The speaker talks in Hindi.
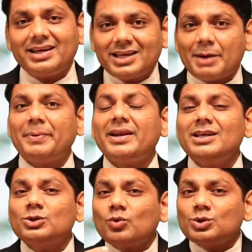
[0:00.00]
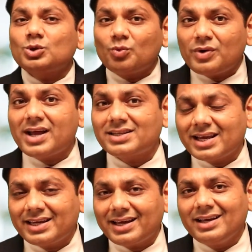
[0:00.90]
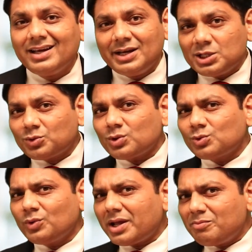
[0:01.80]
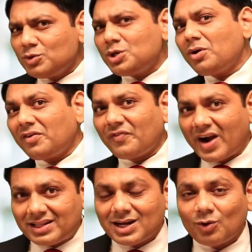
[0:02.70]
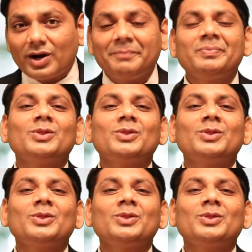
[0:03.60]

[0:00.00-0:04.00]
है या फिर इसको सुनना चाहिए इसको सुन के मुझे कोई फायदा होगा